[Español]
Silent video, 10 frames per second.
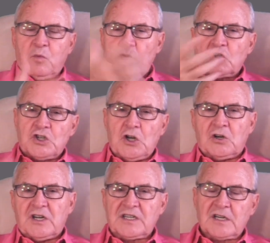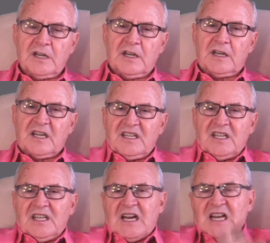de pulsiones que
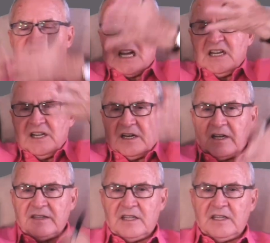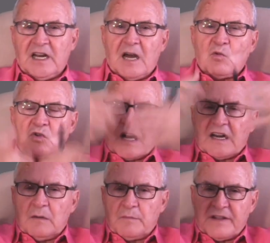tienden a salir, que tienden a
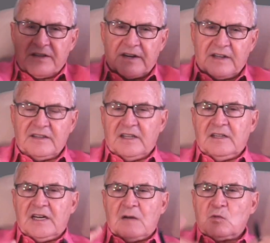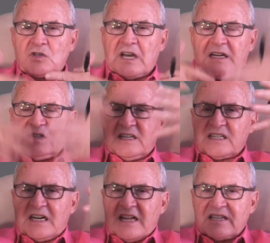buscar el placer, que tienden a buscar
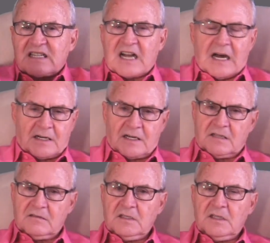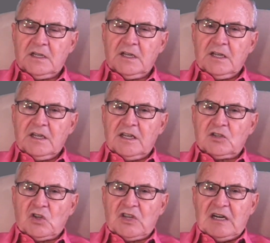la descarga. Y
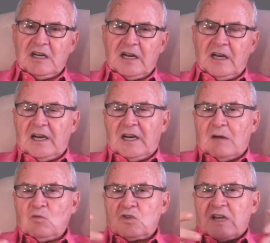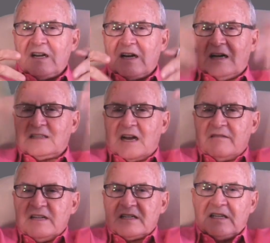entonces la buscan a
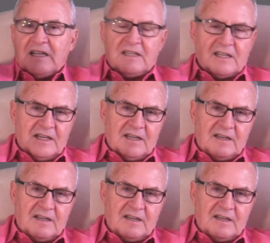través de